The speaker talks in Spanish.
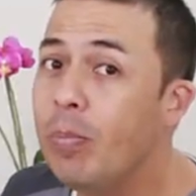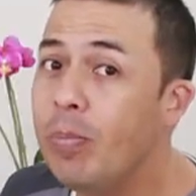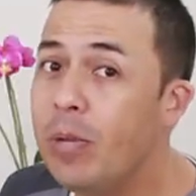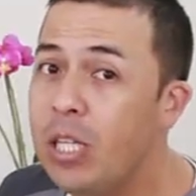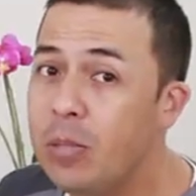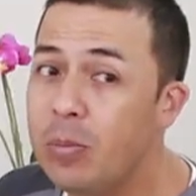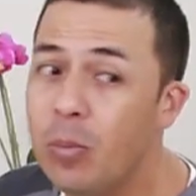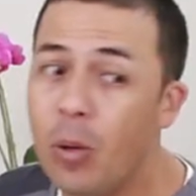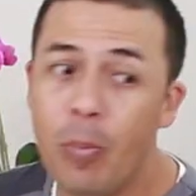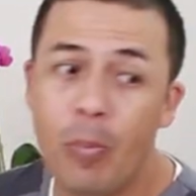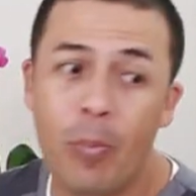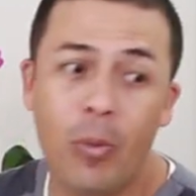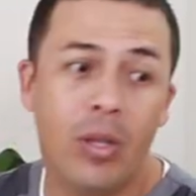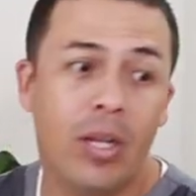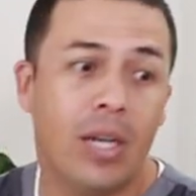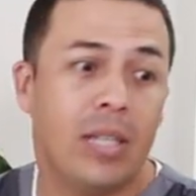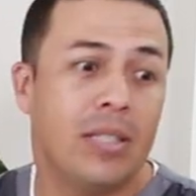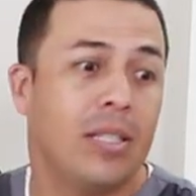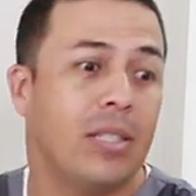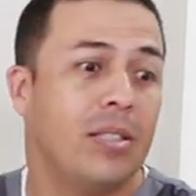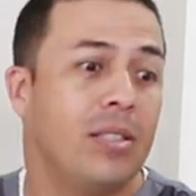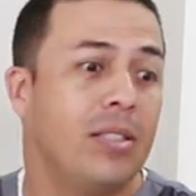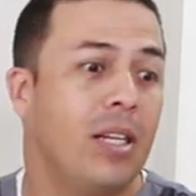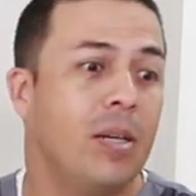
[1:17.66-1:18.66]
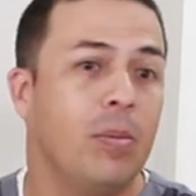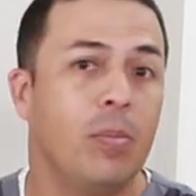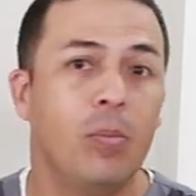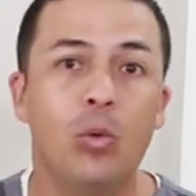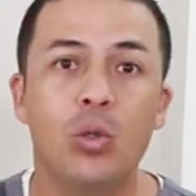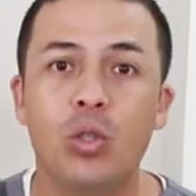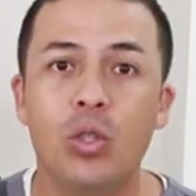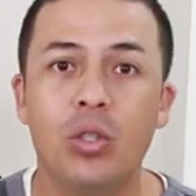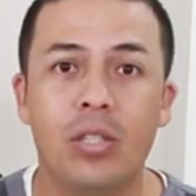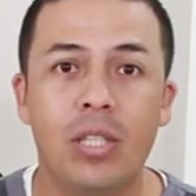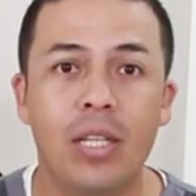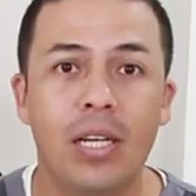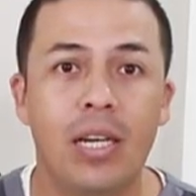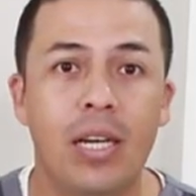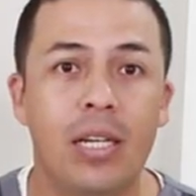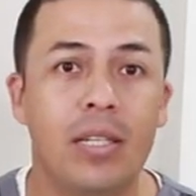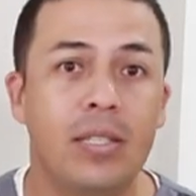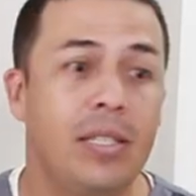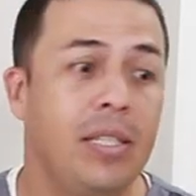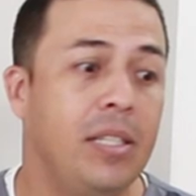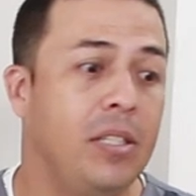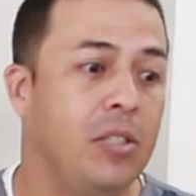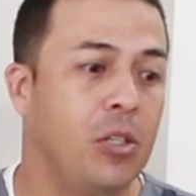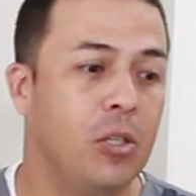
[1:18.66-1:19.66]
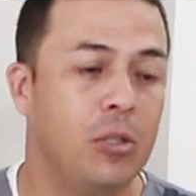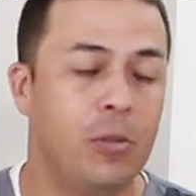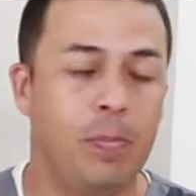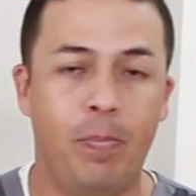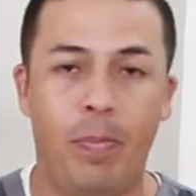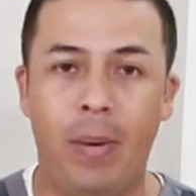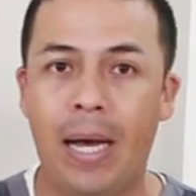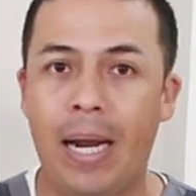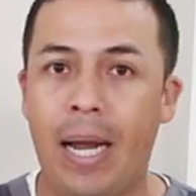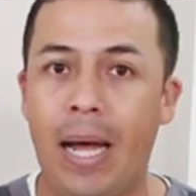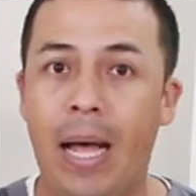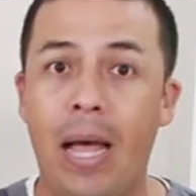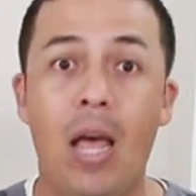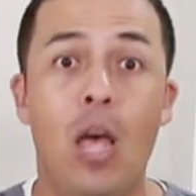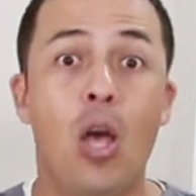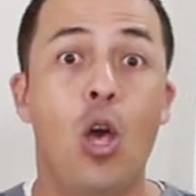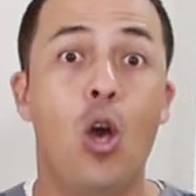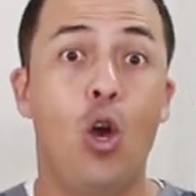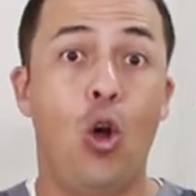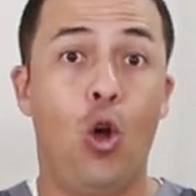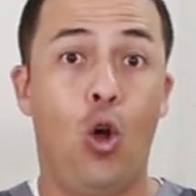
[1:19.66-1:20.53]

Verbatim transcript: mismo, podrás hacer muchos ejercicios para